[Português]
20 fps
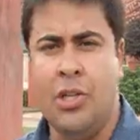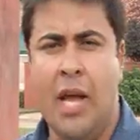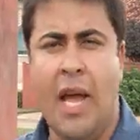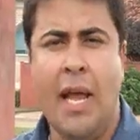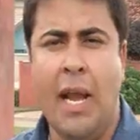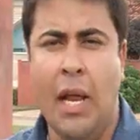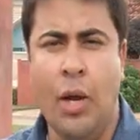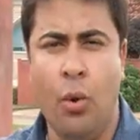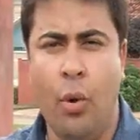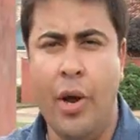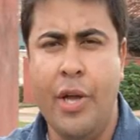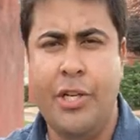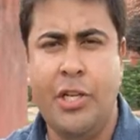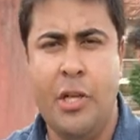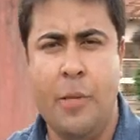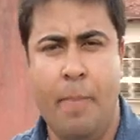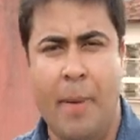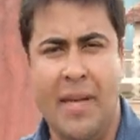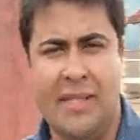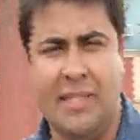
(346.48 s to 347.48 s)
Já era
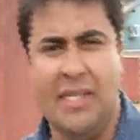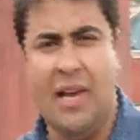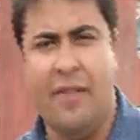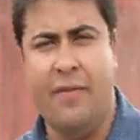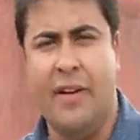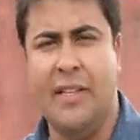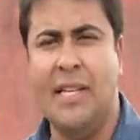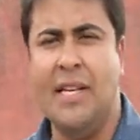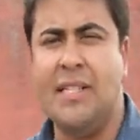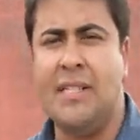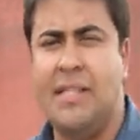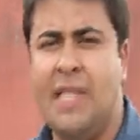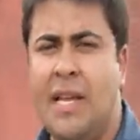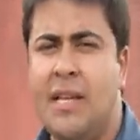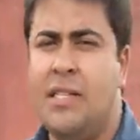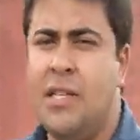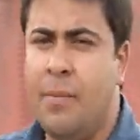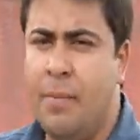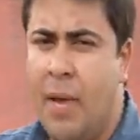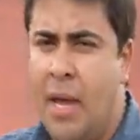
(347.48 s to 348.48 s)
noite, passava das
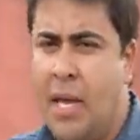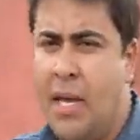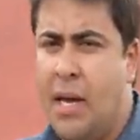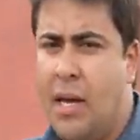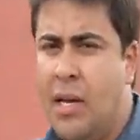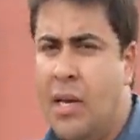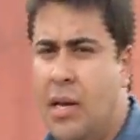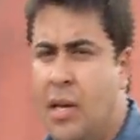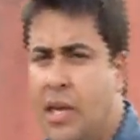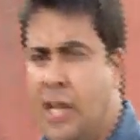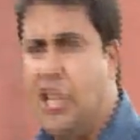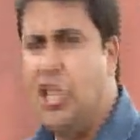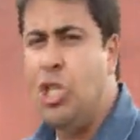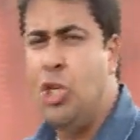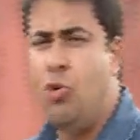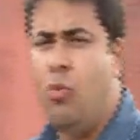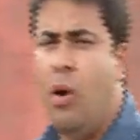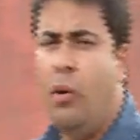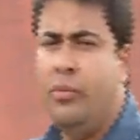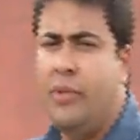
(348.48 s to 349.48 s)
seis e meia e
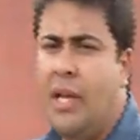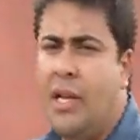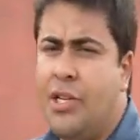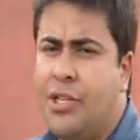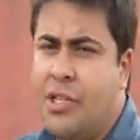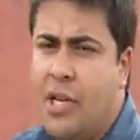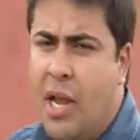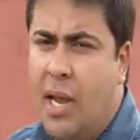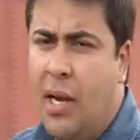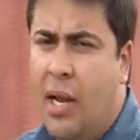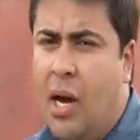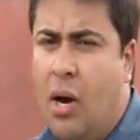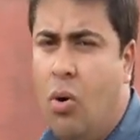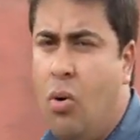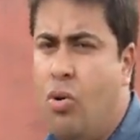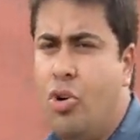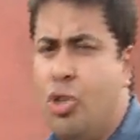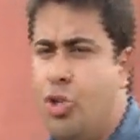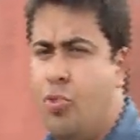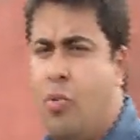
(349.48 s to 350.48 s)
João Teixeira,
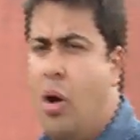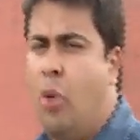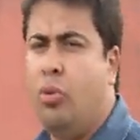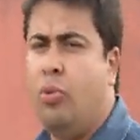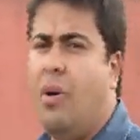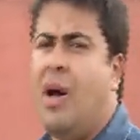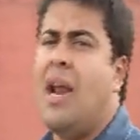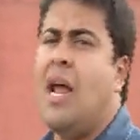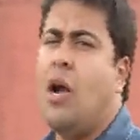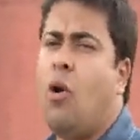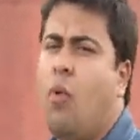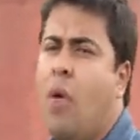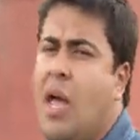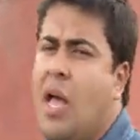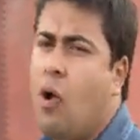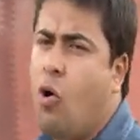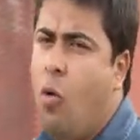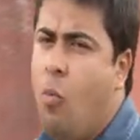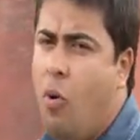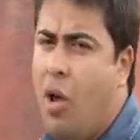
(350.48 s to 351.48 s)
ou João do
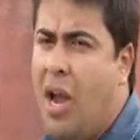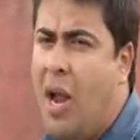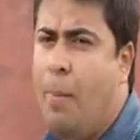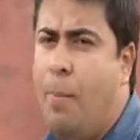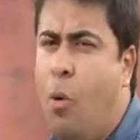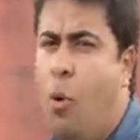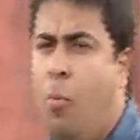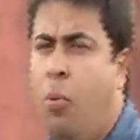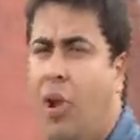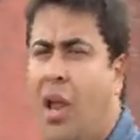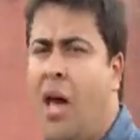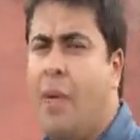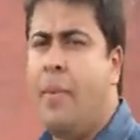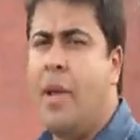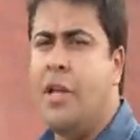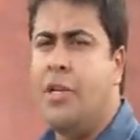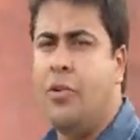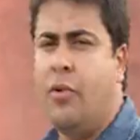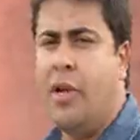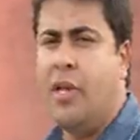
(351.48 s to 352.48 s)
Araguaia, como era
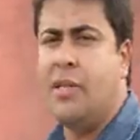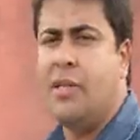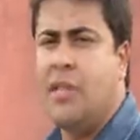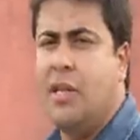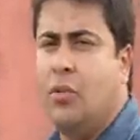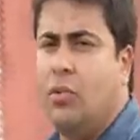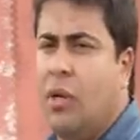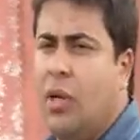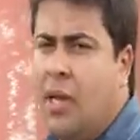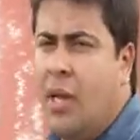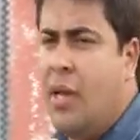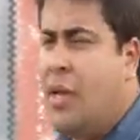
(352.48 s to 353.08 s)
popularmente conhecido,